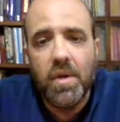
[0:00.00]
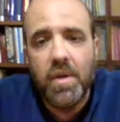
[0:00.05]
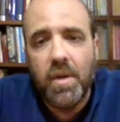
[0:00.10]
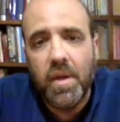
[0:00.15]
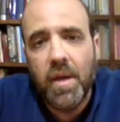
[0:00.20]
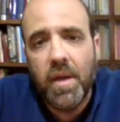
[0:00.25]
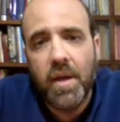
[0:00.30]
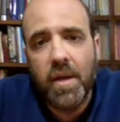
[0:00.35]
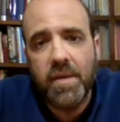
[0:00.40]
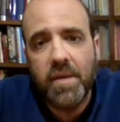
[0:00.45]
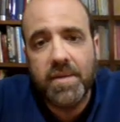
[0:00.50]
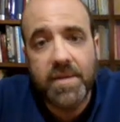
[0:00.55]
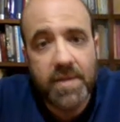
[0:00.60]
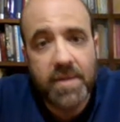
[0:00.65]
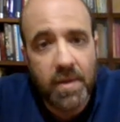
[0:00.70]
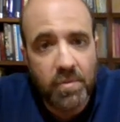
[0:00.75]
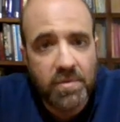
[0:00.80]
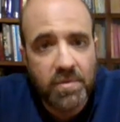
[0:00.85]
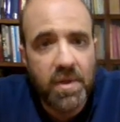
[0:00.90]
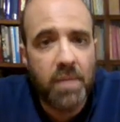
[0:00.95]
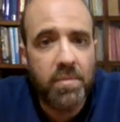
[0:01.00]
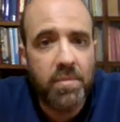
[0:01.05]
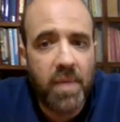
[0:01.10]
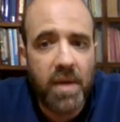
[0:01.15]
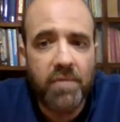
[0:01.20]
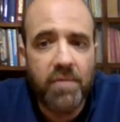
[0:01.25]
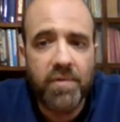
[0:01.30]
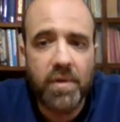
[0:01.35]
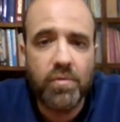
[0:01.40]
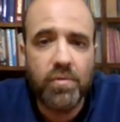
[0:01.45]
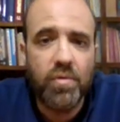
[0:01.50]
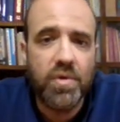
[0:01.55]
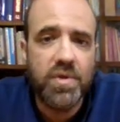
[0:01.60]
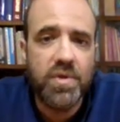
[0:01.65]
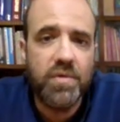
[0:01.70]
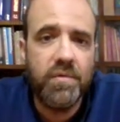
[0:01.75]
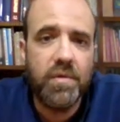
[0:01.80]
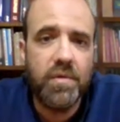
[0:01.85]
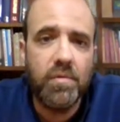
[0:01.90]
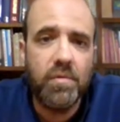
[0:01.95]
é, são também fatores
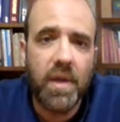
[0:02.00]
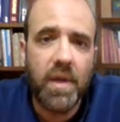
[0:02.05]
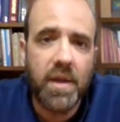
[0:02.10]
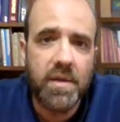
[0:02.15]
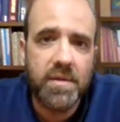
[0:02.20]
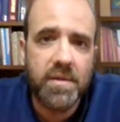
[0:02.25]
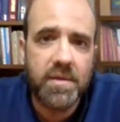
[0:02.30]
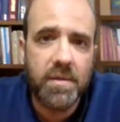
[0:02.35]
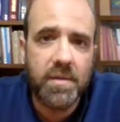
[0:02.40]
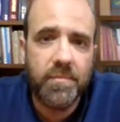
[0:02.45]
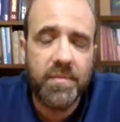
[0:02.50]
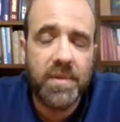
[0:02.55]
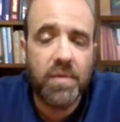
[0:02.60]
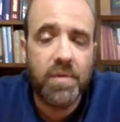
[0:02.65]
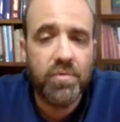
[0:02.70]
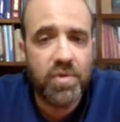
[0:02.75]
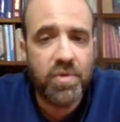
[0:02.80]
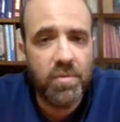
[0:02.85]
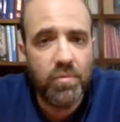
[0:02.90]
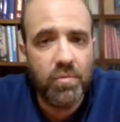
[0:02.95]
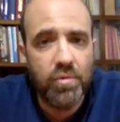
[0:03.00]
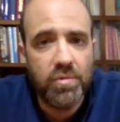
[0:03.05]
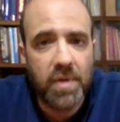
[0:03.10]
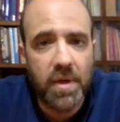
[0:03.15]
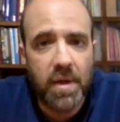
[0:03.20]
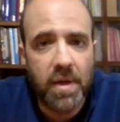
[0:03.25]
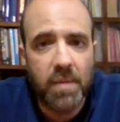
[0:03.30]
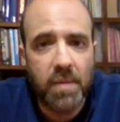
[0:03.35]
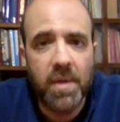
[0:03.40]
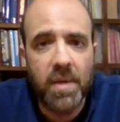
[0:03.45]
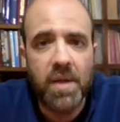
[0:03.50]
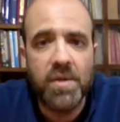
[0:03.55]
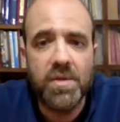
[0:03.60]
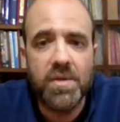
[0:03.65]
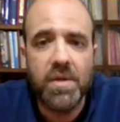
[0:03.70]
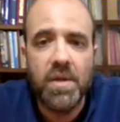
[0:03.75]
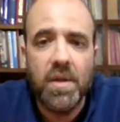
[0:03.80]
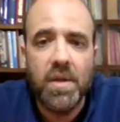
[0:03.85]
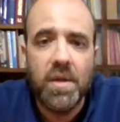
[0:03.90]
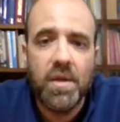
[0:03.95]
de virulência. Então,
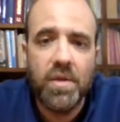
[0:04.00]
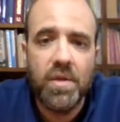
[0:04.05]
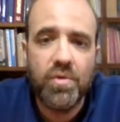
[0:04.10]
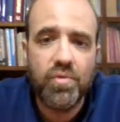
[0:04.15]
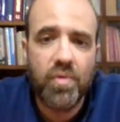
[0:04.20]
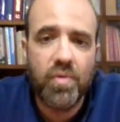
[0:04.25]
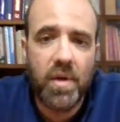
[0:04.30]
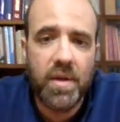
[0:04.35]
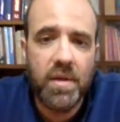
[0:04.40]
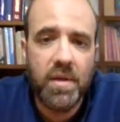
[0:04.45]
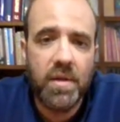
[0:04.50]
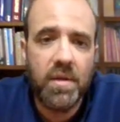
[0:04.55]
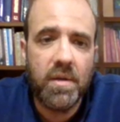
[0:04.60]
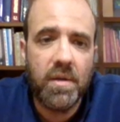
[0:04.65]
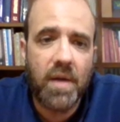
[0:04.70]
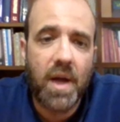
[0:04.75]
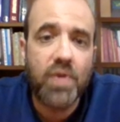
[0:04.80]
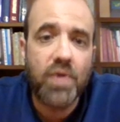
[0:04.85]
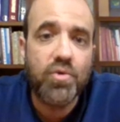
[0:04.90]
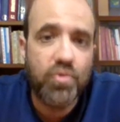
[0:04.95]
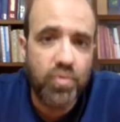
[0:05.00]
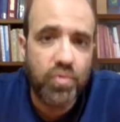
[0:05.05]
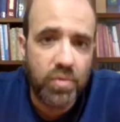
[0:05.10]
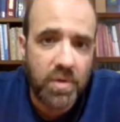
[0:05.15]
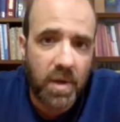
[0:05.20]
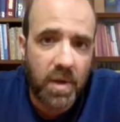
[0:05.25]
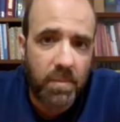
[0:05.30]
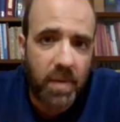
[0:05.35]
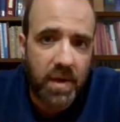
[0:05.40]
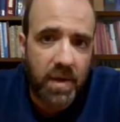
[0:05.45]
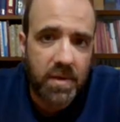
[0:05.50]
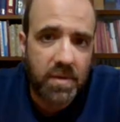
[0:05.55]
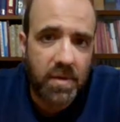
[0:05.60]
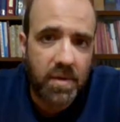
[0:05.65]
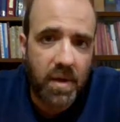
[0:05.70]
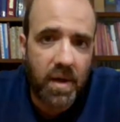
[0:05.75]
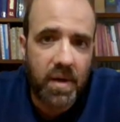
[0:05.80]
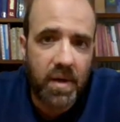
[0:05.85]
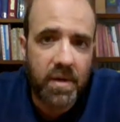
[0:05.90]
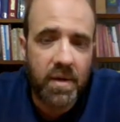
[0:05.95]
simultaneamente, isso aí ajuda a
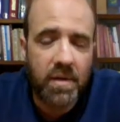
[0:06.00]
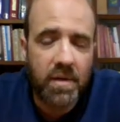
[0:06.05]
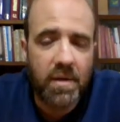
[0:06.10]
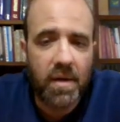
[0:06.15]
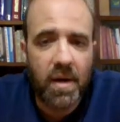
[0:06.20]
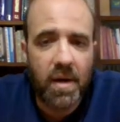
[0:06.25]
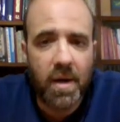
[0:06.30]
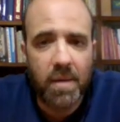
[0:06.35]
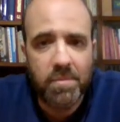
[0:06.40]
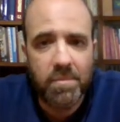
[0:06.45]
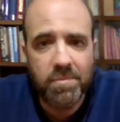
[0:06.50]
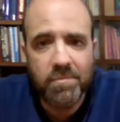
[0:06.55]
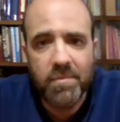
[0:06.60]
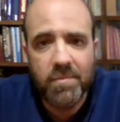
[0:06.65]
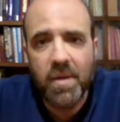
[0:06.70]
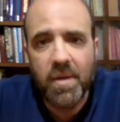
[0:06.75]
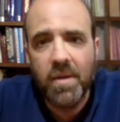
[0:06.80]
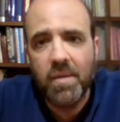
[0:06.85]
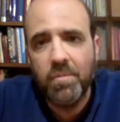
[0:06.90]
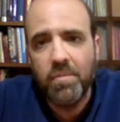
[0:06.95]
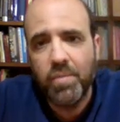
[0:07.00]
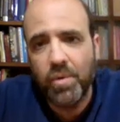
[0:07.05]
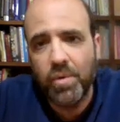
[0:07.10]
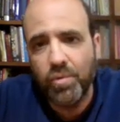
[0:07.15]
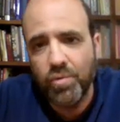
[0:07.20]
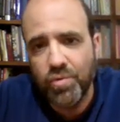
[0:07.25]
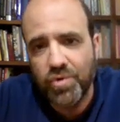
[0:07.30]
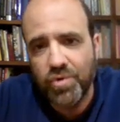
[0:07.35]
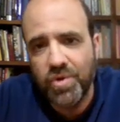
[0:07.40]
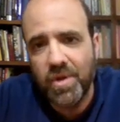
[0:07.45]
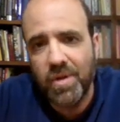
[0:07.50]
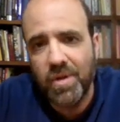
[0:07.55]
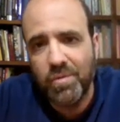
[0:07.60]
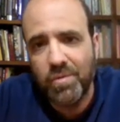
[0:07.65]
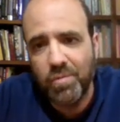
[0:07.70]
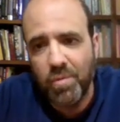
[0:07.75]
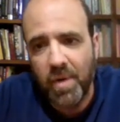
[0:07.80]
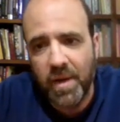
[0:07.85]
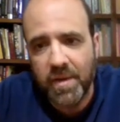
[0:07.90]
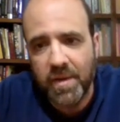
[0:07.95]
bactéria a produzir a
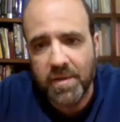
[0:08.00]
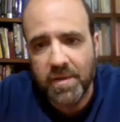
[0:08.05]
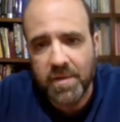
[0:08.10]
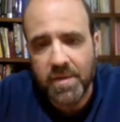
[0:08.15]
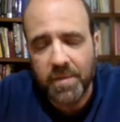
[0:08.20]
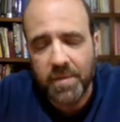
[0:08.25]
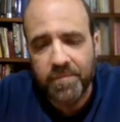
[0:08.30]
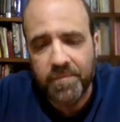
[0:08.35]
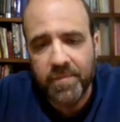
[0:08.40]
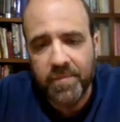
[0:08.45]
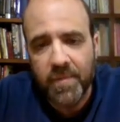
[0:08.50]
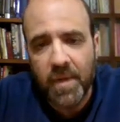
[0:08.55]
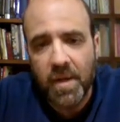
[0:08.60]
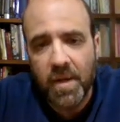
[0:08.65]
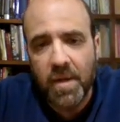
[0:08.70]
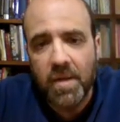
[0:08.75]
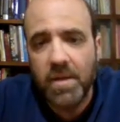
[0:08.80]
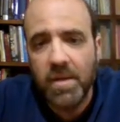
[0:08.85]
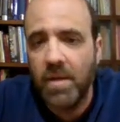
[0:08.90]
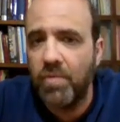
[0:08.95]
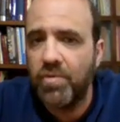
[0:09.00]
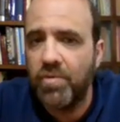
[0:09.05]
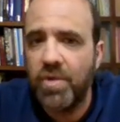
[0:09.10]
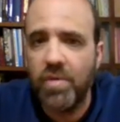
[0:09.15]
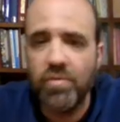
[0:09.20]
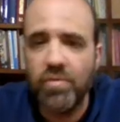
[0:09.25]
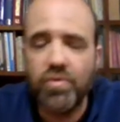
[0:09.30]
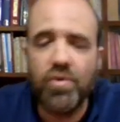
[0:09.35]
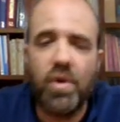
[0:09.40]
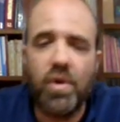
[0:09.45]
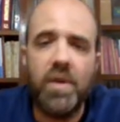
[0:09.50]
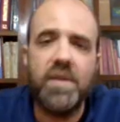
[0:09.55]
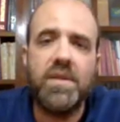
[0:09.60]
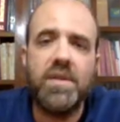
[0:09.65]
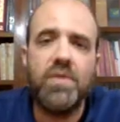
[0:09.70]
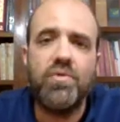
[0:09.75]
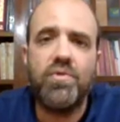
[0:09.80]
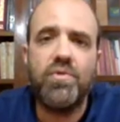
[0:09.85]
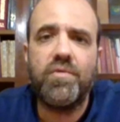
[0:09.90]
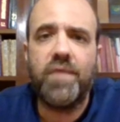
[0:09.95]
doença. Não são só esses
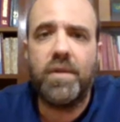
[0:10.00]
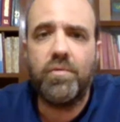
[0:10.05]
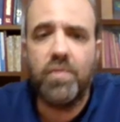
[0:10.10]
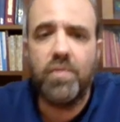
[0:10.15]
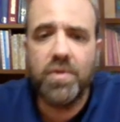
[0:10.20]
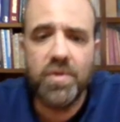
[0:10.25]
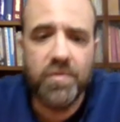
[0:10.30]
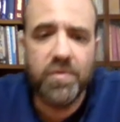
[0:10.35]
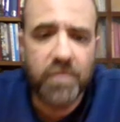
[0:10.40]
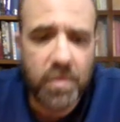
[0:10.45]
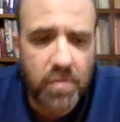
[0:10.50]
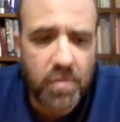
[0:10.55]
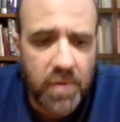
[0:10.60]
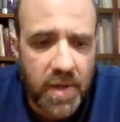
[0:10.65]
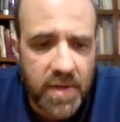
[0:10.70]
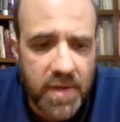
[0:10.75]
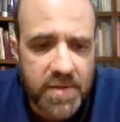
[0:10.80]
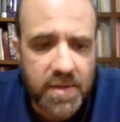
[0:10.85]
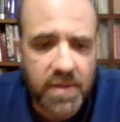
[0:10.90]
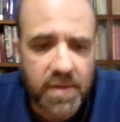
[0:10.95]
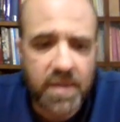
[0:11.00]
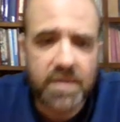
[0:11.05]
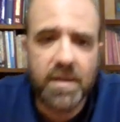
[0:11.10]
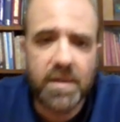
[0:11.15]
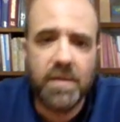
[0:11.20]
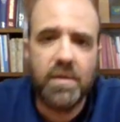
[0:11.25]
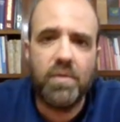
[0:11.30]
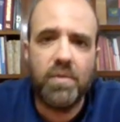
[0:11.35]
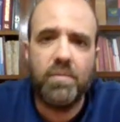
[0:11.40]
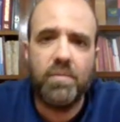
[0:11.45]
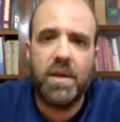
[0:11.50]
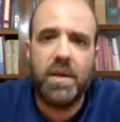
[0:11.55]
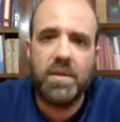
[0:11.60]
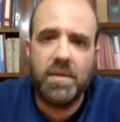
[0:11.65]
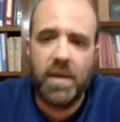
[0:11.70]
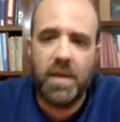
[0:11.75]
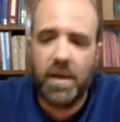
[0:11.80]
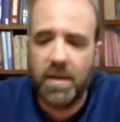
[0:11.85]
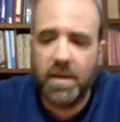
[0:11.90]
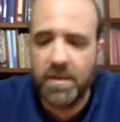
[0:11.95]
os fatores fatores de virulência das
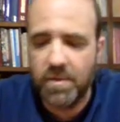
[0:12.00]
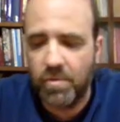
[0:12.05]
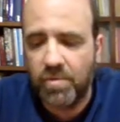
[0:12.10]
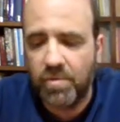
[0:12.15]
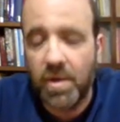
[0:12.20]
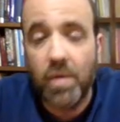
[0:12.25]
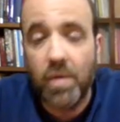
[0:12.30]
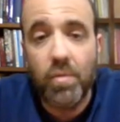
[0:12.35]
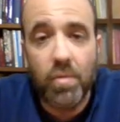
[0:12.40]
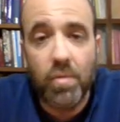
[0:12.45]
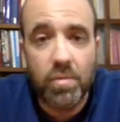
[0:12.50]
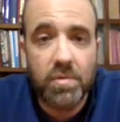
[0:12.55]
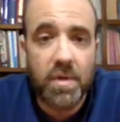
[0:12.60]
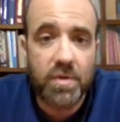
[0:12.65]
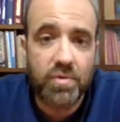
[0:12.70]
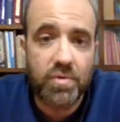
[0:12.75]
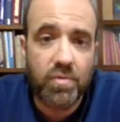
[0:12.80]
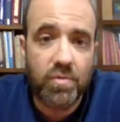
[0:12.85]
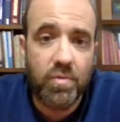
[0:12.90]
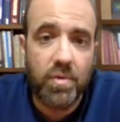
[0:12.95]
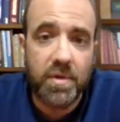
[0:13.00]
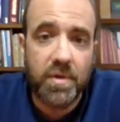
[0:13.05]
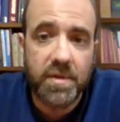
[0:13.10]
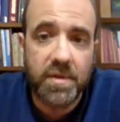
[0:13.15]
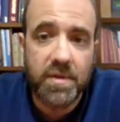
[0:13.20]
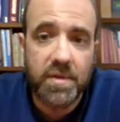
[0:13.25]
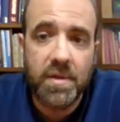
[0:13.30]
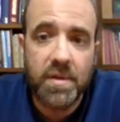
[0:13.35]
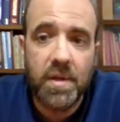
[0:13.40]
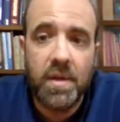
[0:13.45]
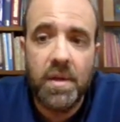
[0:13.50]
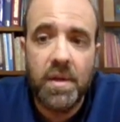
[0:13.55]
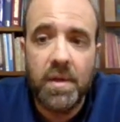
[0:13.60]
enterobactérias, eu tenho outras coisas.